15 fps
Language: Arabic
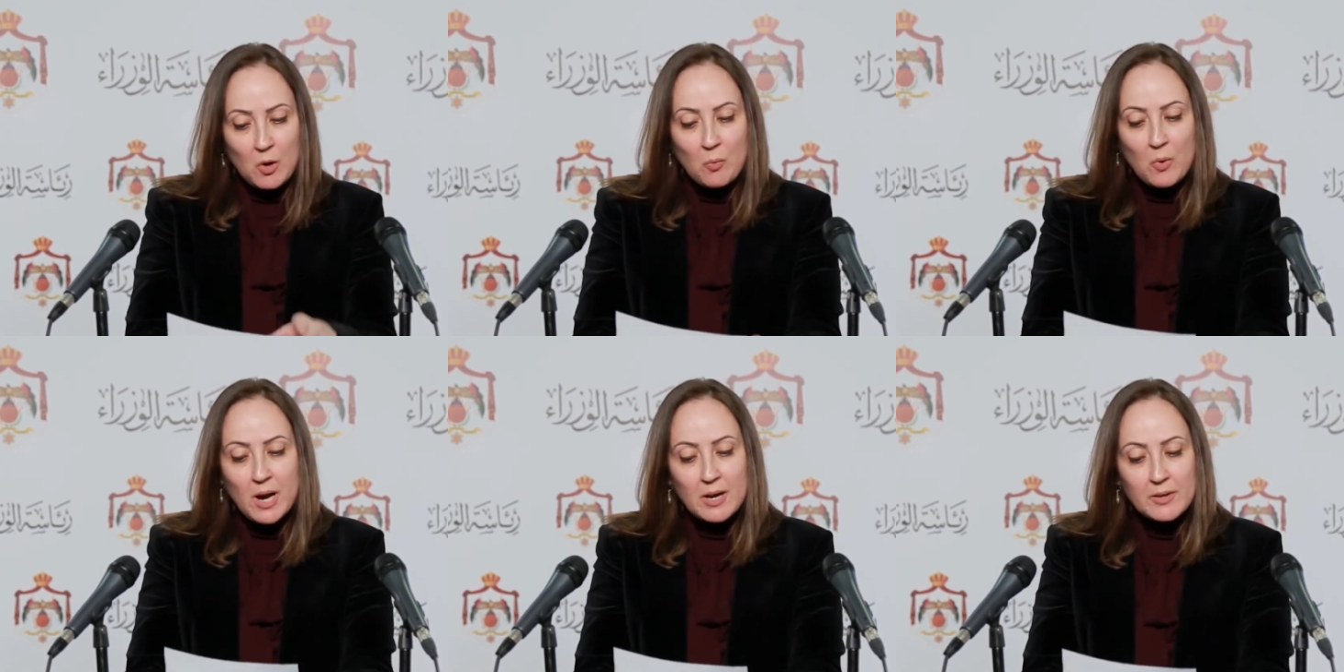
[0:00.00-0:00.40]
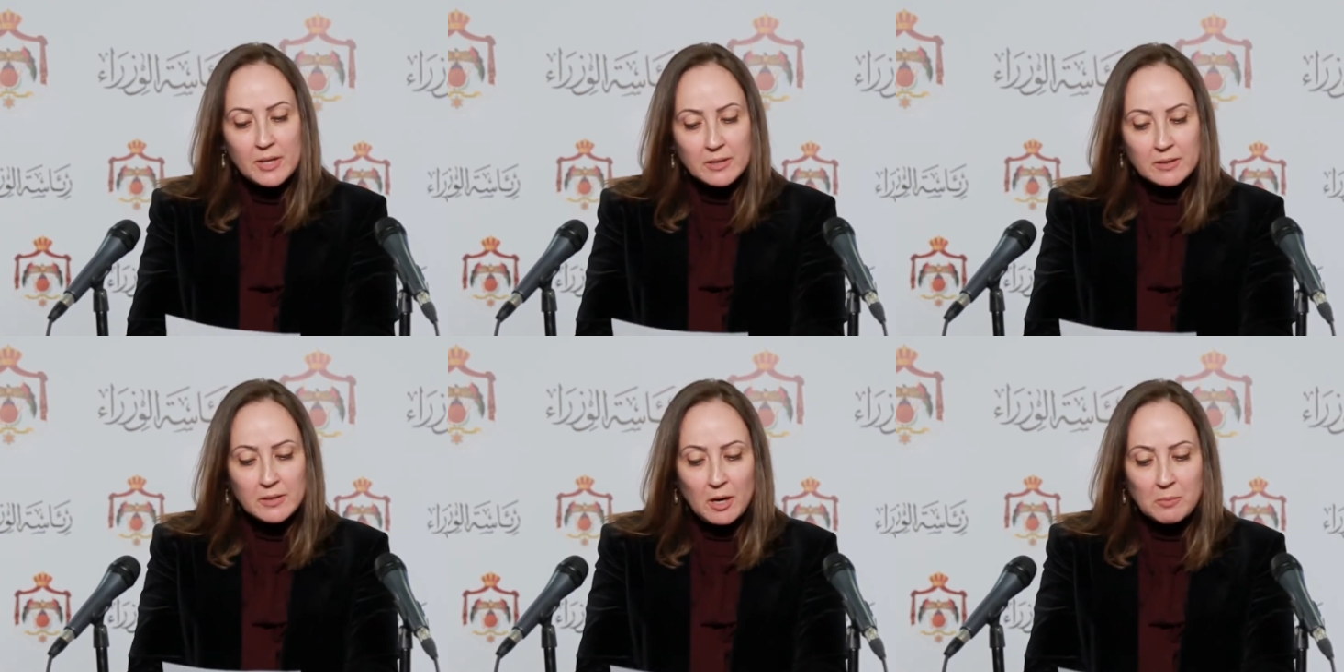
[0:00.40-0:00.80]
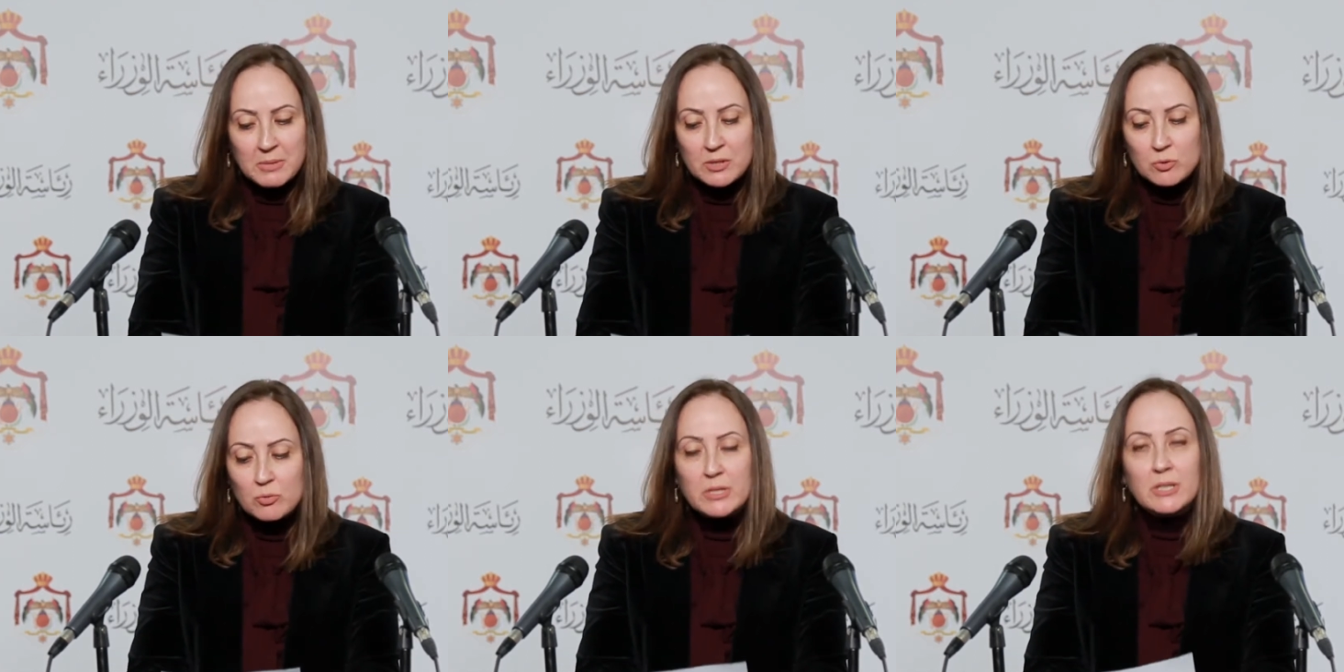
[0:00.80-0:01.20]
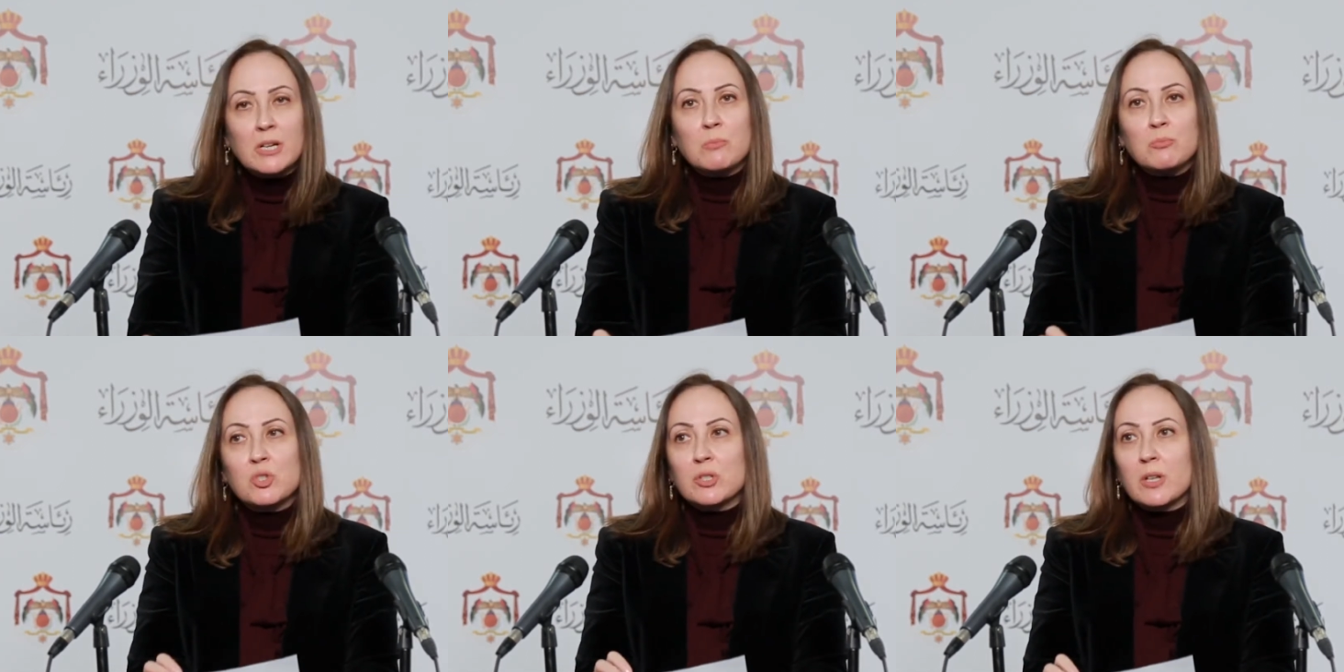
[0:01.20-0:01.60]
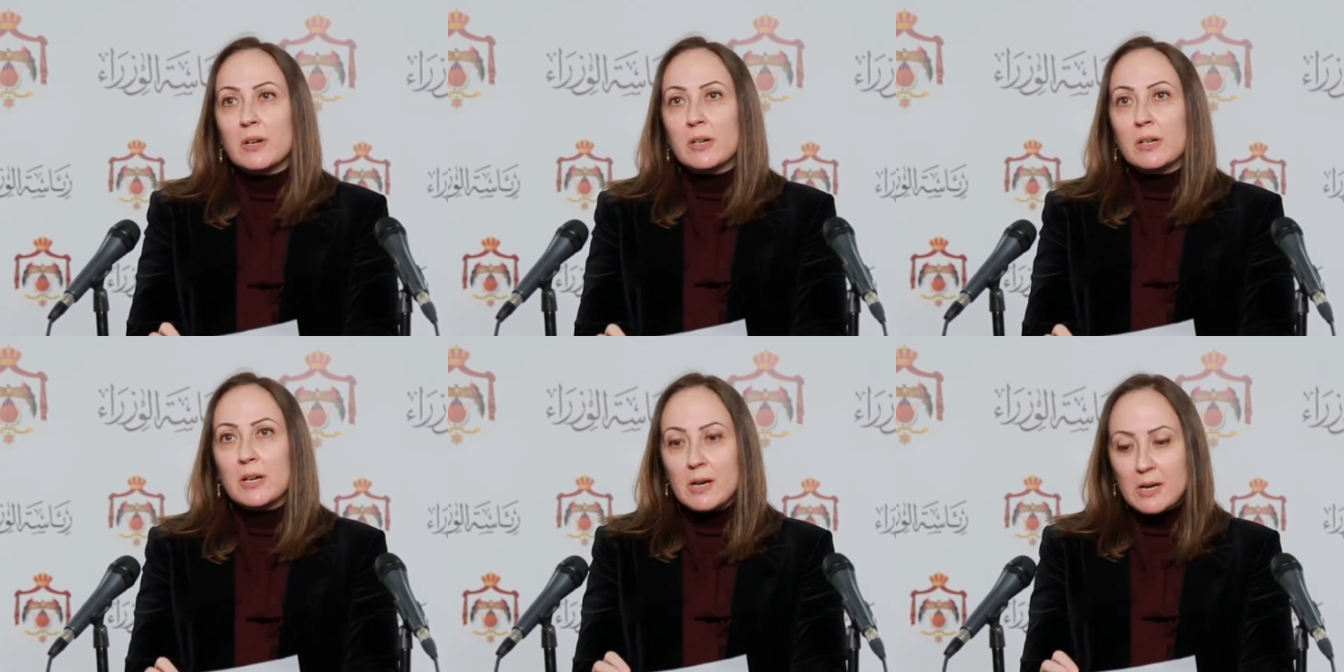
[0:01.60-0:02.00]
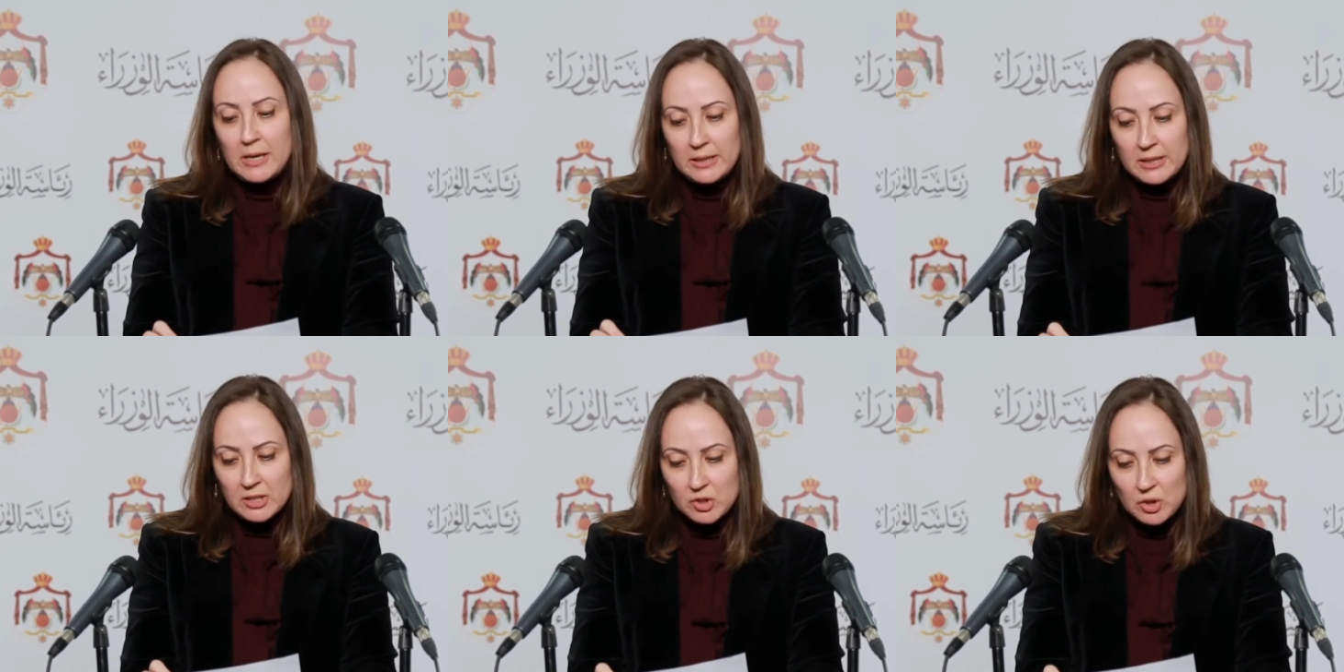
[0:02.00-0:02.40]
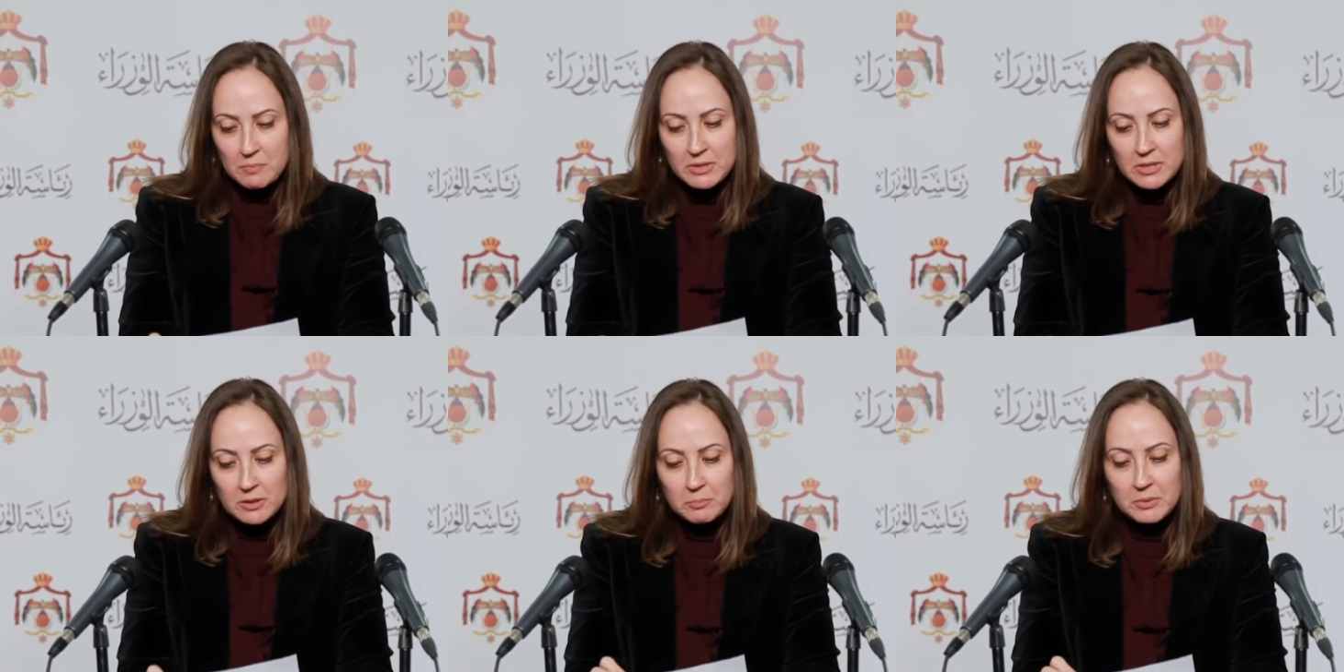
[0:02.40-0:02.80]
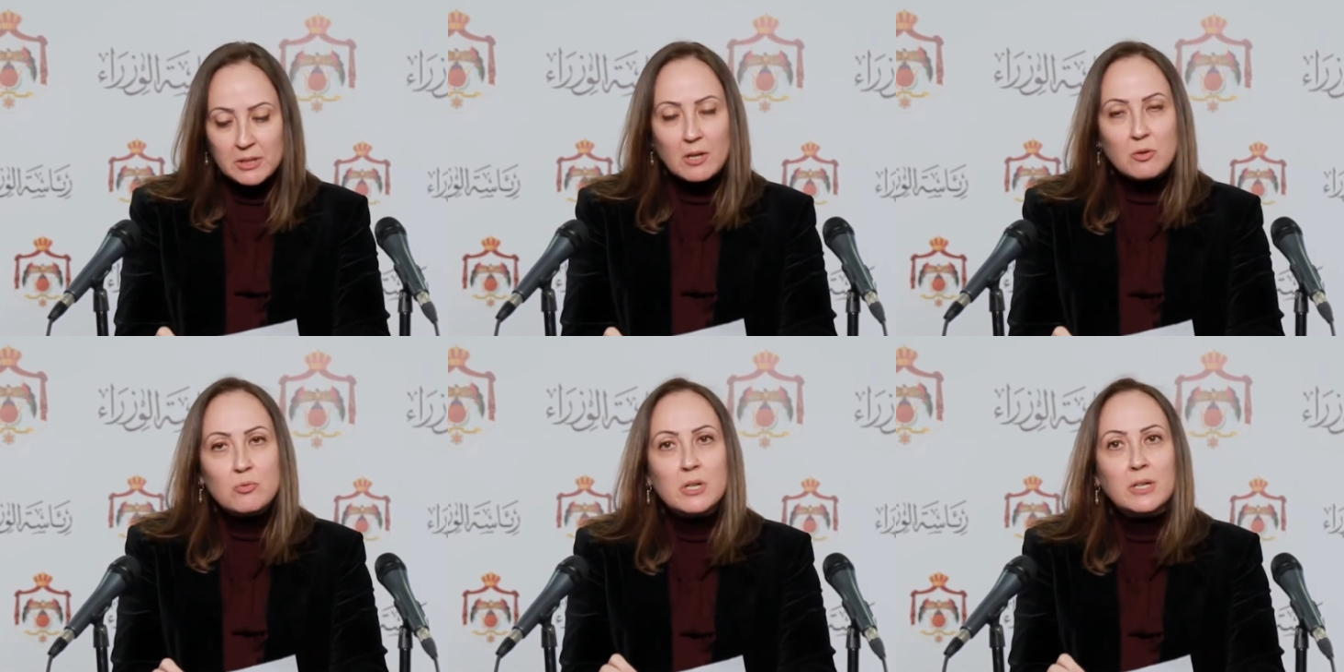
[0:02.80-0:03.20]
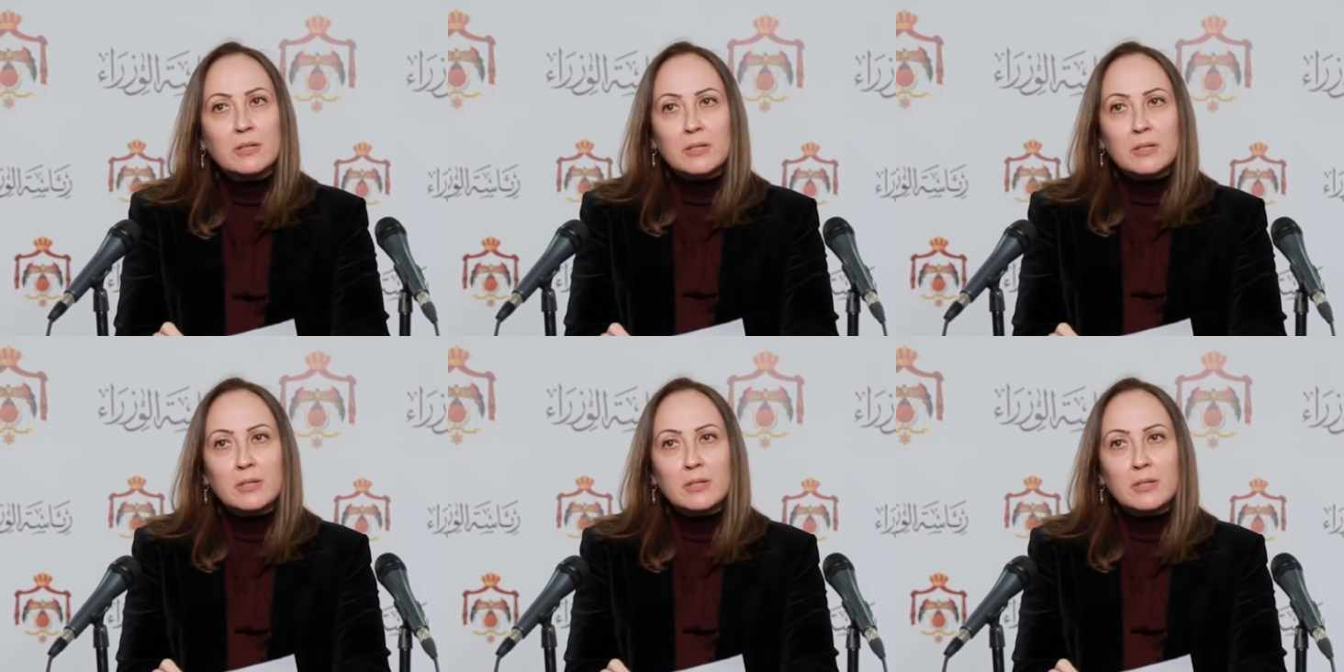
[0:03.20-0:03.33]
وهذا يضع مسؤولية مشتركة على الجميع بضرورة